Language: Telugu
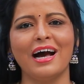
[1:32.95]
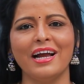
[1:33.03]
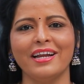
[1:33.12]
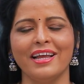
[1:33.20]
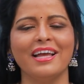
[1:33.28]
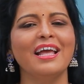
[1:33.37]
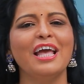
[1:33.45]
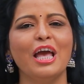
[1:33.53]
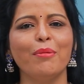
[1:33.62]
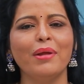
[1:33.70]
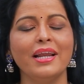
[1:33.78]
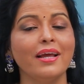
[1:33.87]
ఆయనే
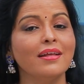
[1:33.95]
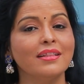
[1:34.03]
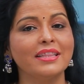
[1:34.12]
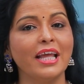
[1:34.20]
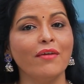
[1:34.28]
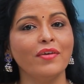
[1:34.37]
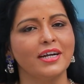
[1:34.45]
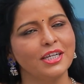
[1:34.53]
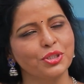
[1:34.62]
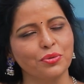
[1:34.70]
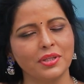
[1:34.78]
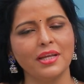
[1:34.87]
ఎమ్మెల్యే
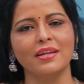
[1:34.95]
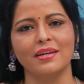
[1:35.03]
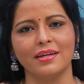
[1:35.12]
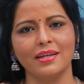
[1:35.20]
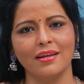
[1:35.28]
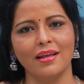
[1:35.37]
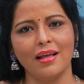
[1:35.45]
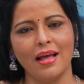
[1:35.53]
దేవిరెడ్డి సుధీర్ రెడ్డి